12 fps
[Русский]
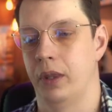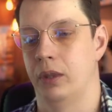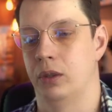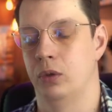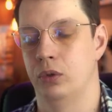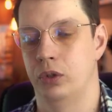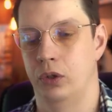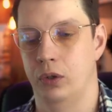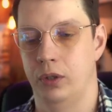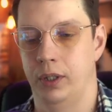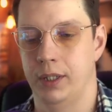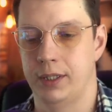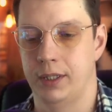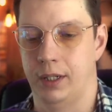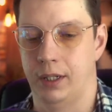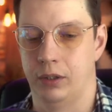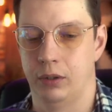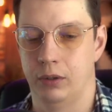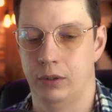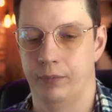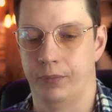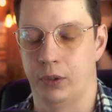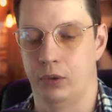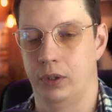но у нее есть одно
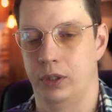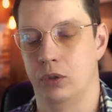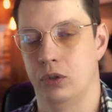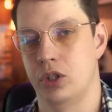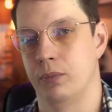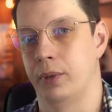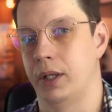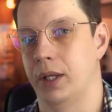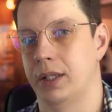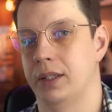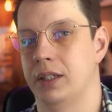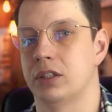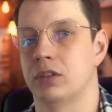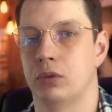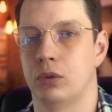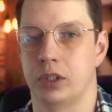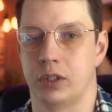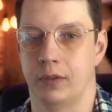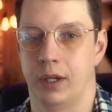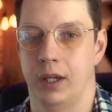такое не очень приятное свойство.